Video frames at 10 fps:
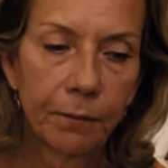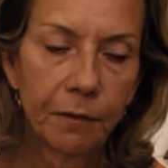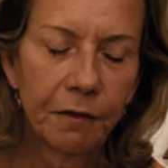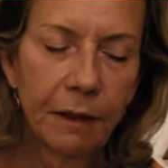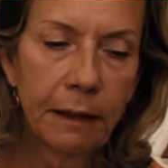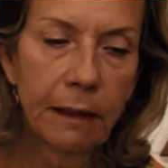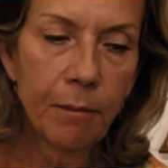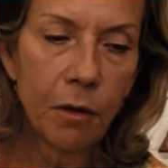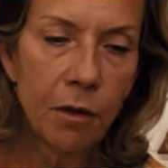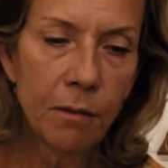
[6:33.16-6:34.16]

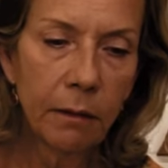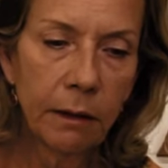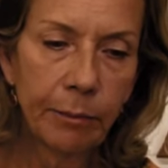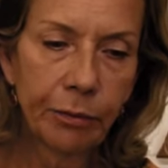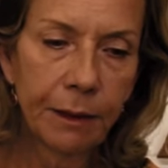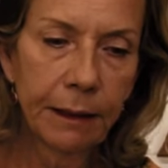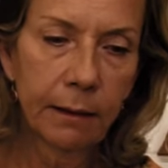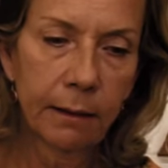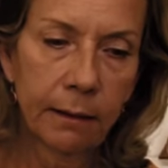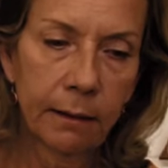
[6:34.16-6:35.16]
physiquement, et puis
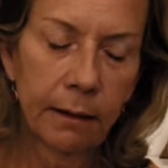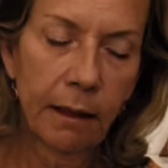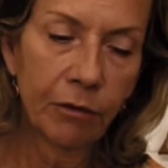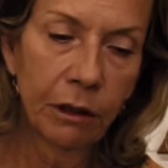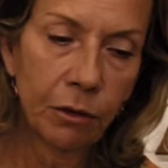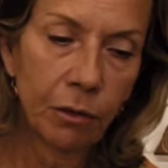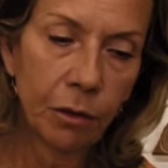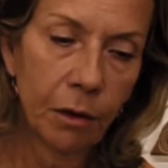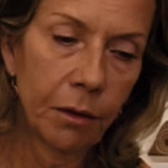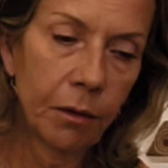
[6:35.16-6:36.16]
la voie
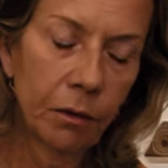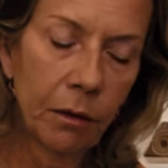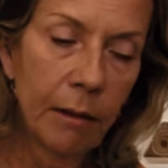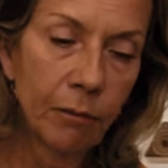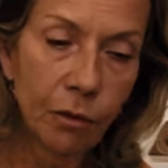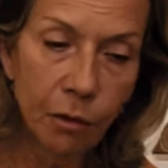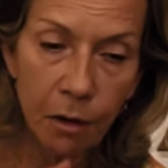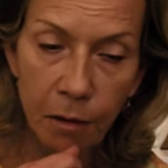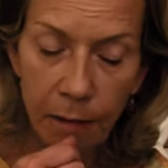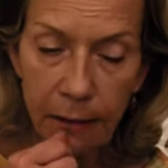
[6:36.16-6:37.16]
de,
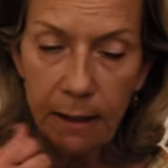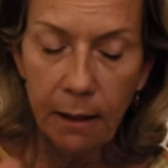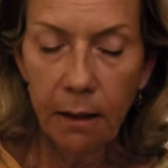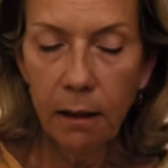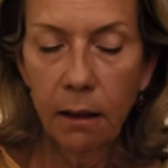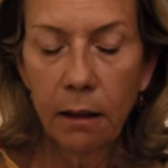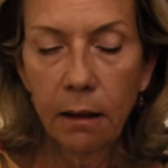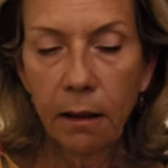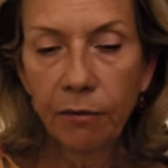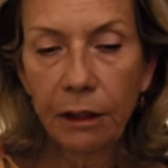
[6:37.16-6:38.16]
l'amour,
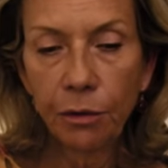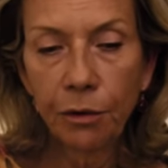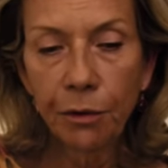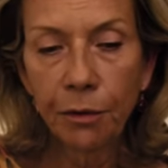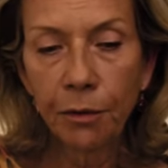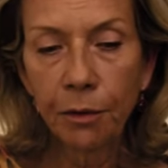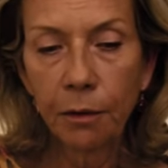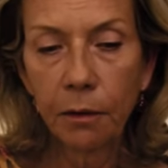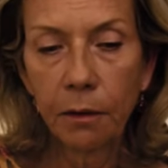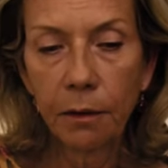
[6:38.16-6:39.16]
la voix du
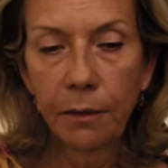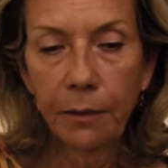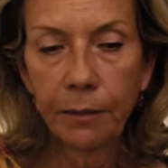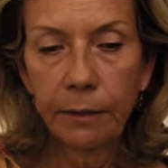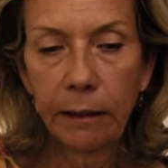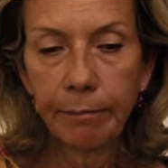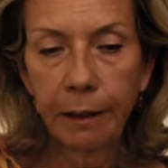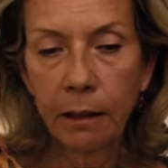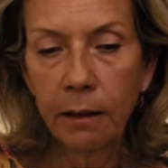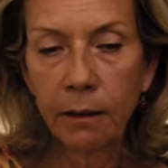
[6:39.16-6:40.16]
cœur n'est
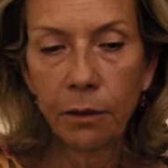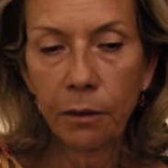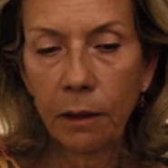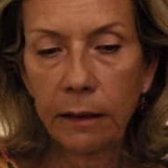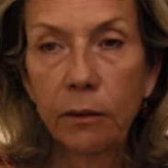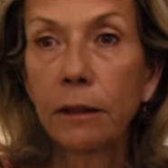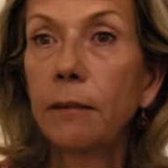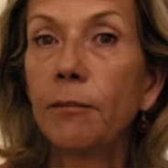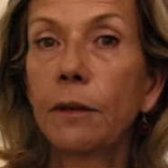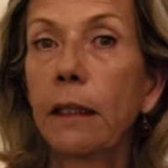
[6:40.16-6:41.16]
pas un
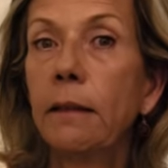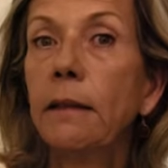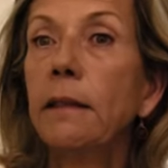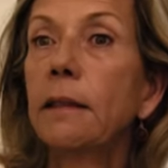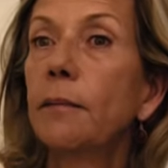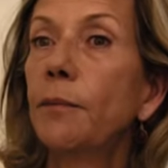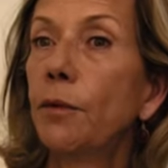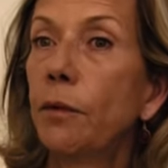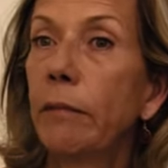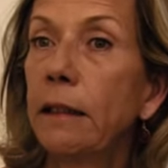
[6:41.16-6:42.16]

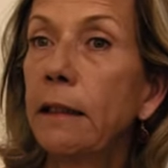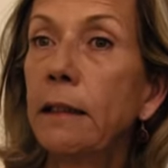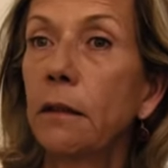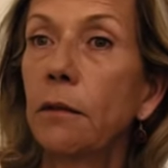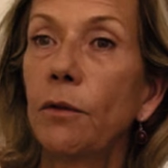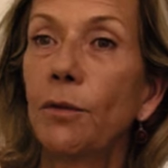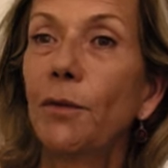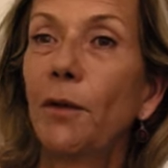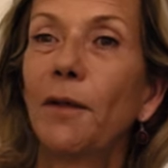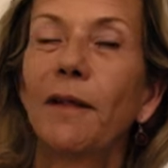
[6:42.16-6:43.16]
sentimentalisme basique.
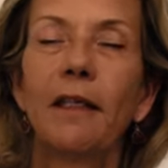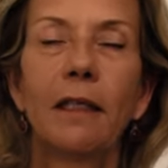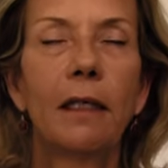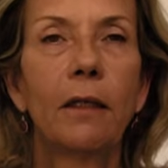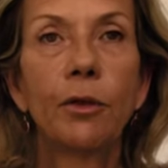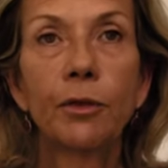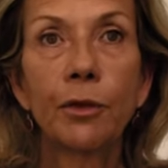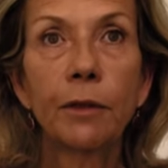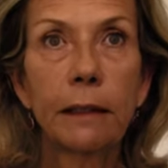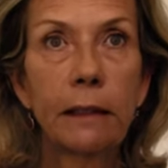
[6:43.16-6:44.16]
le
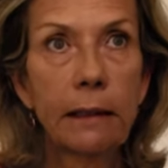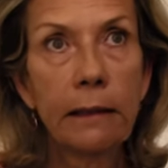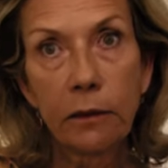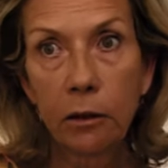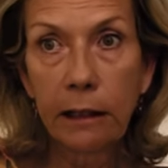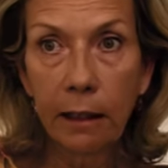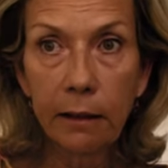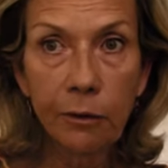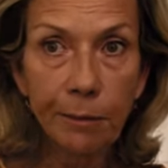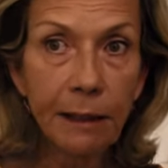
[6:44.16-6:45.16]
cœur, c'est une centrale
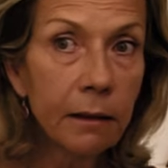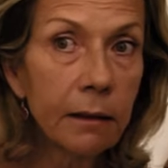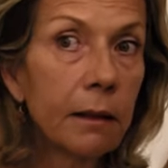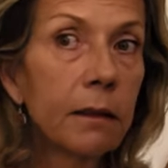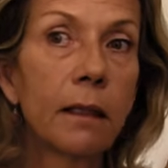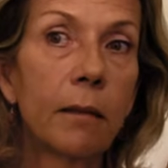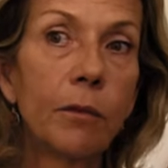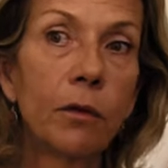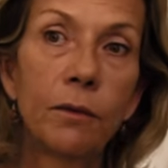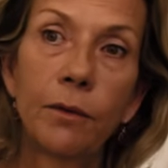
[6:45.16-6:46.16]
atomique, c'est
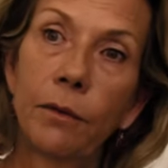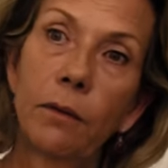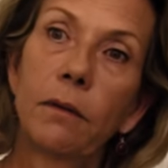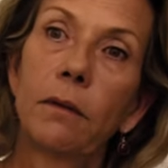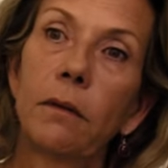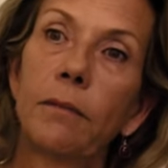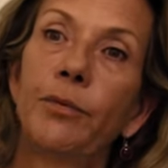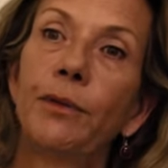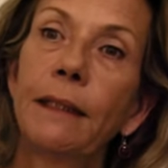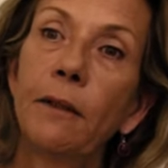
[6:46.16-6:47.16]
extrêmement
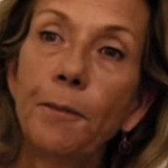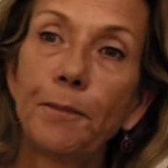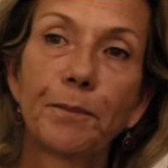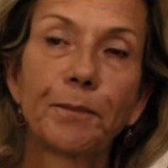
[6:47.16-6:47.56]
puissant.